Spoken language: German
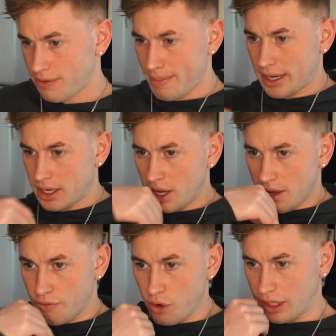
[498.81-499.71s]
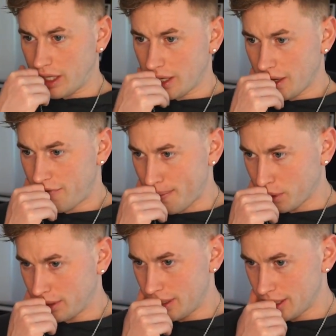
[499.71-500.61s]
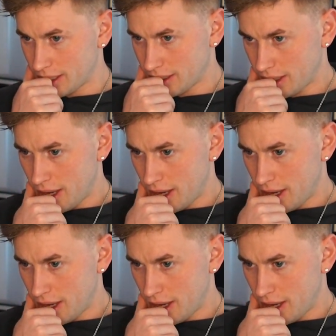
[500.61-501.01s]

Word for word: wenn man wirklich verbunden ist.